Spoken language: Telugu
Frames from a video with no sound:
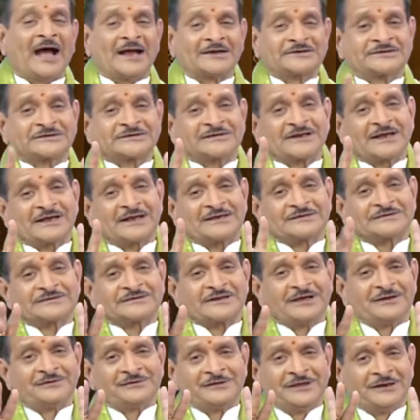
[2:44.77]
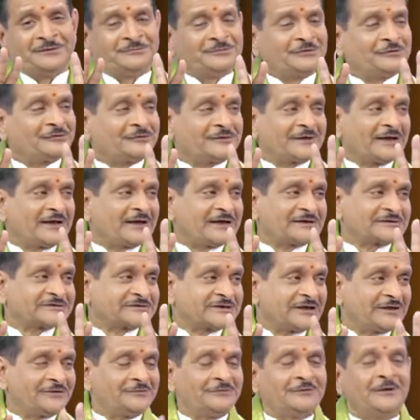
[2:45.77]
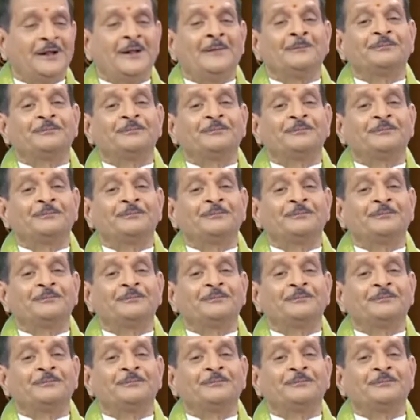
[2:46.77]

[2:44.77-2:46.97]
అష్ట కష్టాలు ఎనిమిది ఉంటాయి కష్టాలు